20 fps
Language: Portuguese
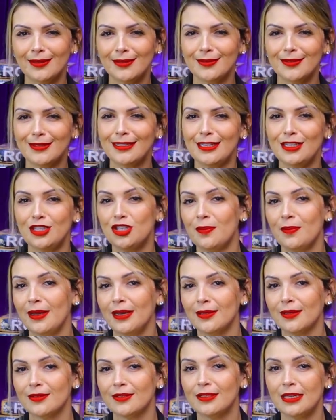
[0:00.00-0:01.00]

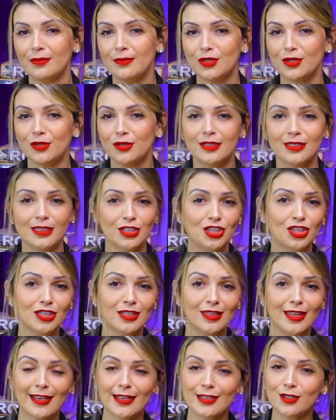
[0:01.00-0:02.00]
sentimentos e emoções que a gente
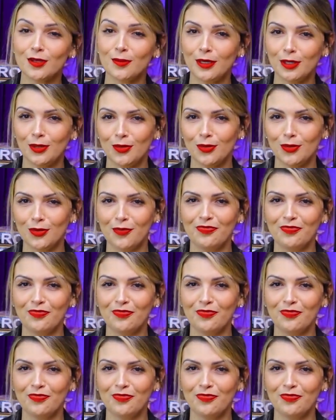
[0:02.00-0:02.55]
tenha sobre tudo.